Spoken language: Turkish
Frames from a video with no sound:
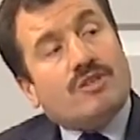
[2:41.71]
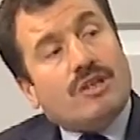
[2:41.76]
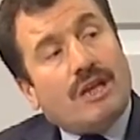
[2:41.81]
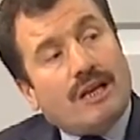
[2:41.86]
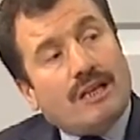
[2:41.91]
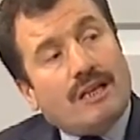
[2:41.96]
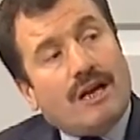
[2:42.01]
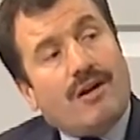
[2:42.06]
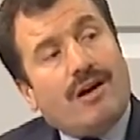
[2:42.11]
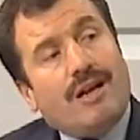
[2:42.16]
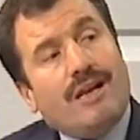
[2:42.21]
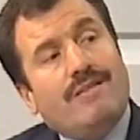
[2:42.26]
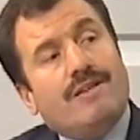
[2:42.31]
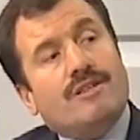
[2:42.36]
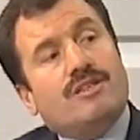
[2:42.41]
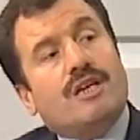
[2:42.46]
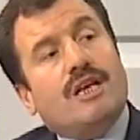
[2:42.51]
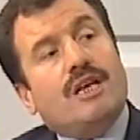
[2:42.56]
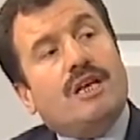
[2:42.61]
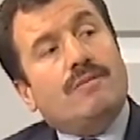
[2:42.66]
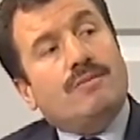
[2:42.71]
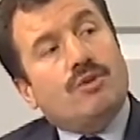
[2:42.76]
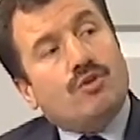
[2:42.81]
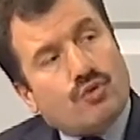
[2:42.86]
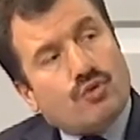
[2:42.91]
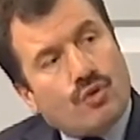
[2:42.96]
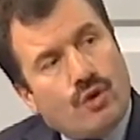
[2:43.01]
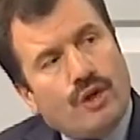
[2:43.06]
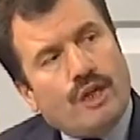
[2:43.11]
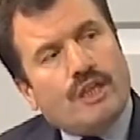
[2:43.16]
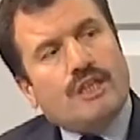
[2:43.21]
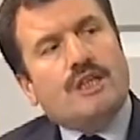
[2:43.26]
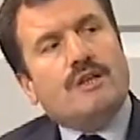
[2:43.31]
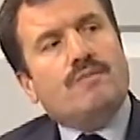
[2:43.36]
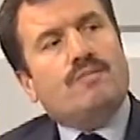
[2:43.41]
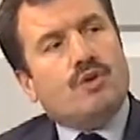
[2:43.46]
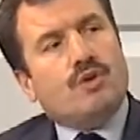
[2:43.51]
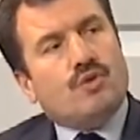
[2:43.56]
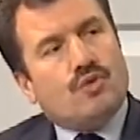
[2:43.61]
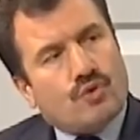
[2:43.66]
sallallahu aleyhi ve sellemin söylediği
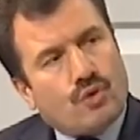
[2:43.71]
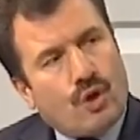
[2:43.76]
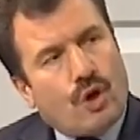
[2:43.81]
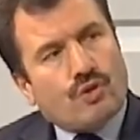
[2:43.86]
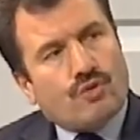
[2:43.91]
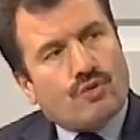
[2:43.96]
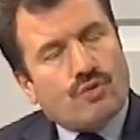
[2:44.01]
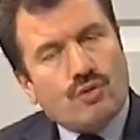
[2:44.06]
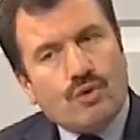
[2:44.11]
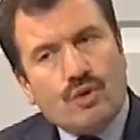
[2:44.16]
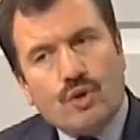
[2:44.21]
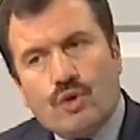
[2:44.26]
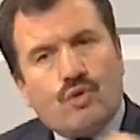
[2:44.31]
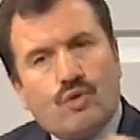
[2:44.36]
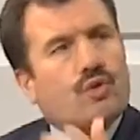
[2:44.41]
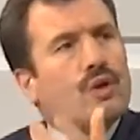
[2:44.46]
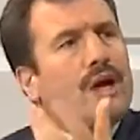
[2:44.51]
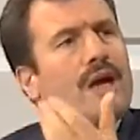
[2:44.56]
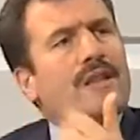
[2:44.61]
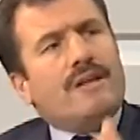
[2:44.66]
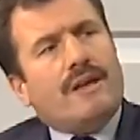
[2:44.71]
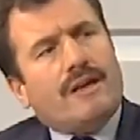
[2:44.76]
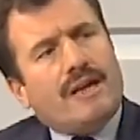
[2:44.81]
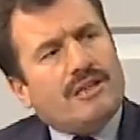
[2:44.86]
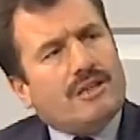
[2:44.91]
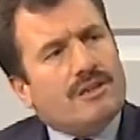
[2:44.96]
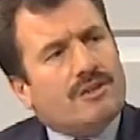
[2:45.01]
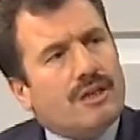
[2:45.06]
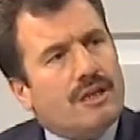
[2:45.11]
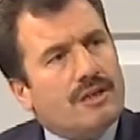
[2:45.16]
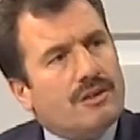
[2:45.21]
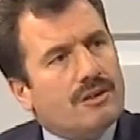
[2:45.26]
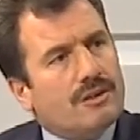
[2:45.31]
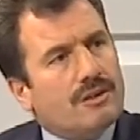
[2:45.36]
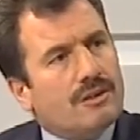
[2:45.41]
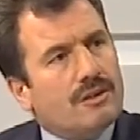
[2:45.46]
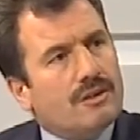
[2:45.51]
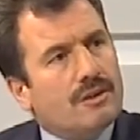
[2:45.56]
bir söz Kur'an'la nasıl çelişir?